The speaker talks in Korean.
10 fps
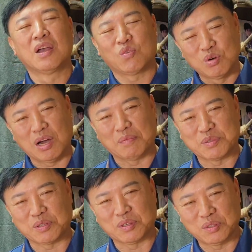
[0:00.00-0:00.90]

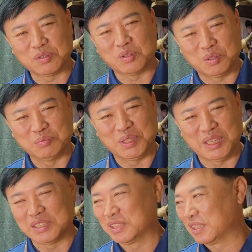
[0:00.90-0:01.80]
궁합적으로도 도움이
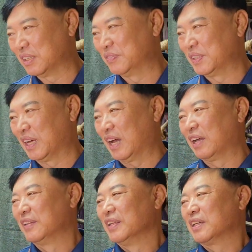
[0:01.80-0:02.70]
되실 겁니다.
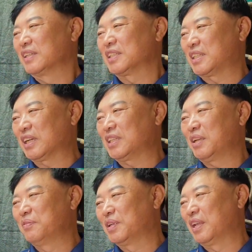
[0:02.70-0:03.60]
그래서
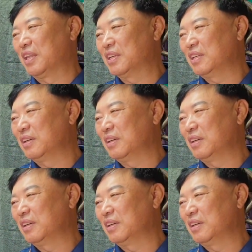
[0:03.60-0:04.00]
닭띠님들 내년